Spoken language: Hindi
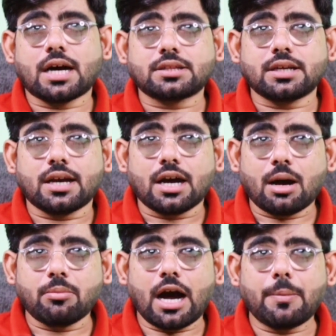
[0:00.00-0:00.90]
चाहते हैं
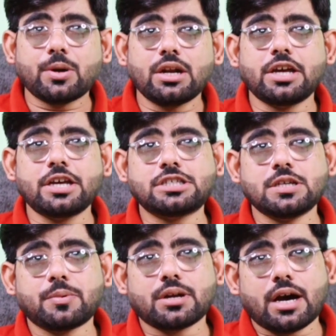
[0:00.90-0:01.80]
हम आपके लिए
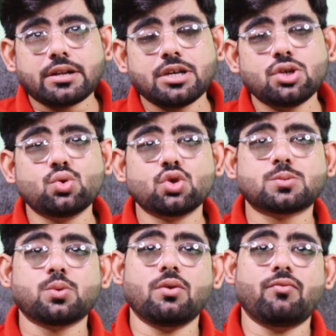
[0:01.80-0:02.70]
इसी प्रकार की
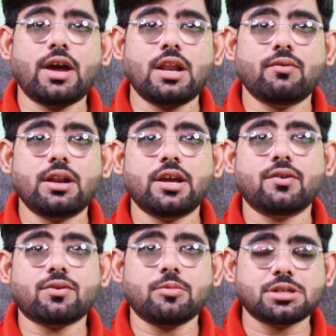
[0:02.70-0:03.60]
यूजफुल वैल्यूबल
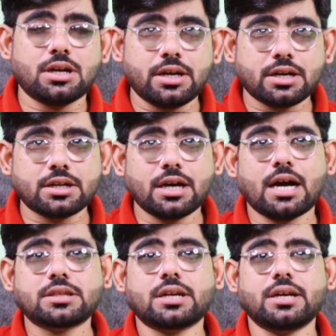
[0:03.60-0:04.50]
इंफॉर्मेशन लेकर के
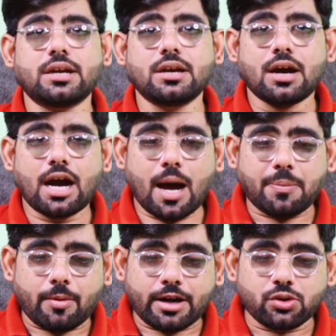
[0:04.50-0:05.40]
आते रहें
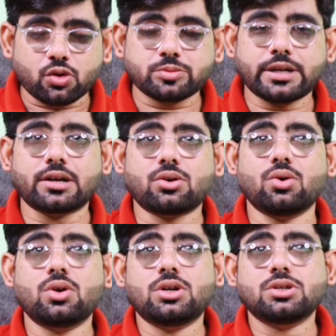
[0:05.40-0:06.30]
आप हमारे यूट्यूब चैनल
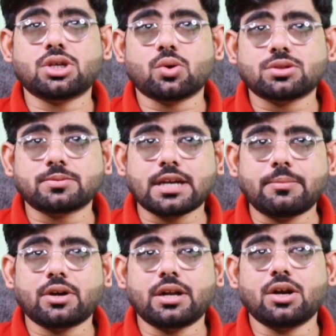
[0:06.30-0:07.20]
को जरूर
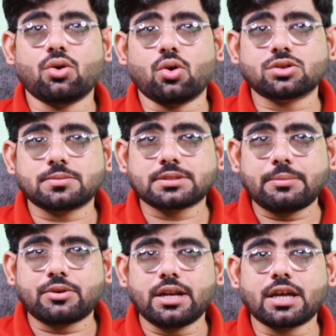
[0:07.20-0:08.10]
सब्सक्राइब करें और
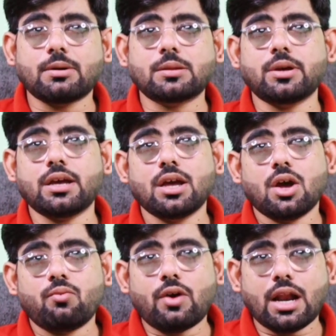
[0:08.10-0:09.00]
सब्सक्राइब करने के बाद में
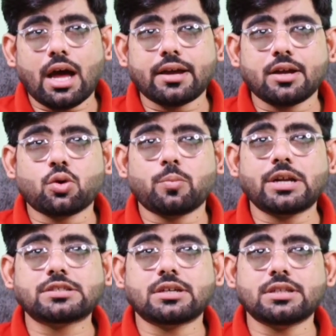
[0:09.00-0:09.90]
वेल आइकन को
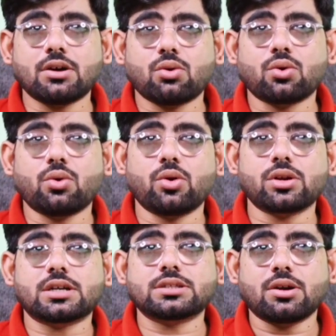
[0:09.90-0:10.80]
प्रेस कर दें और
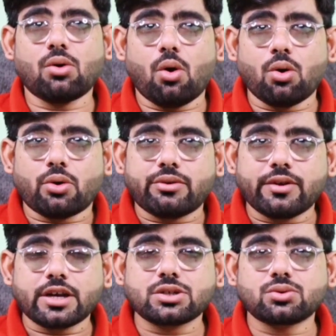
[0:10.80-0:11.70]
ऑन कर दें और
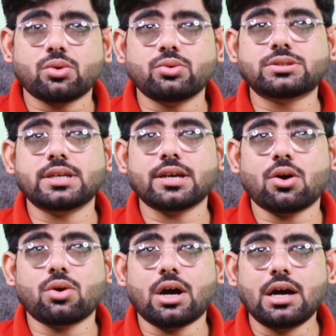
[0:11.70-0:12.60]
नोटिफिकेशन को उससे
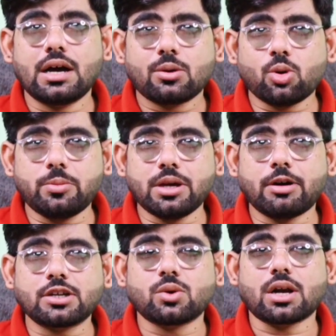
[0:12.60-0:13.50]
क्या होगा कोई भी
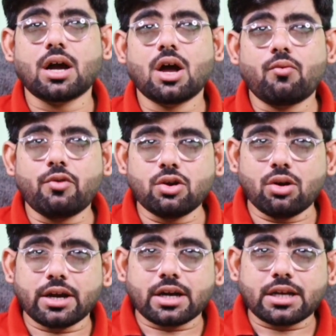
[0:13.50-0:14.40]
हमारे द्वारा
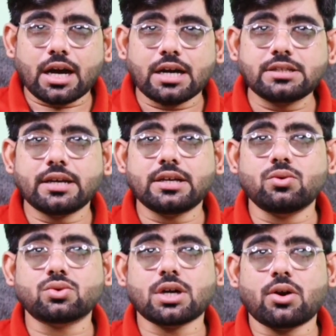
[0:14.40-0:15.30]
वीडियो लेकर के आई
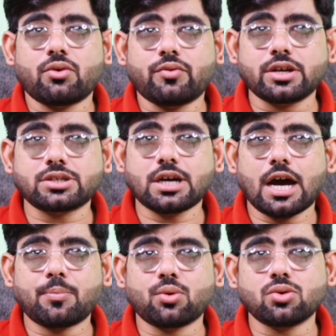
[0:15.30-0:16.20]
जाएगी उसका नोटिफिकेशन
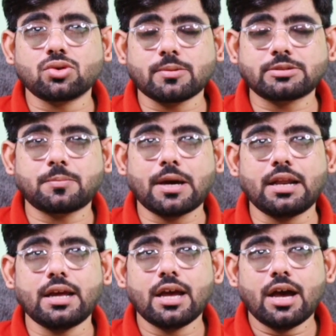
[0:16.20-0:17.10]
आपको सबसे
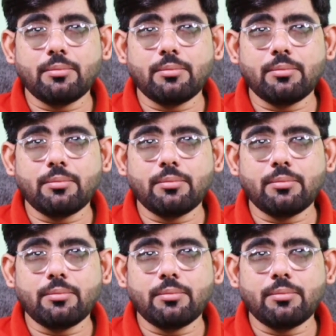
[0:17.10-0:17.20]
पहले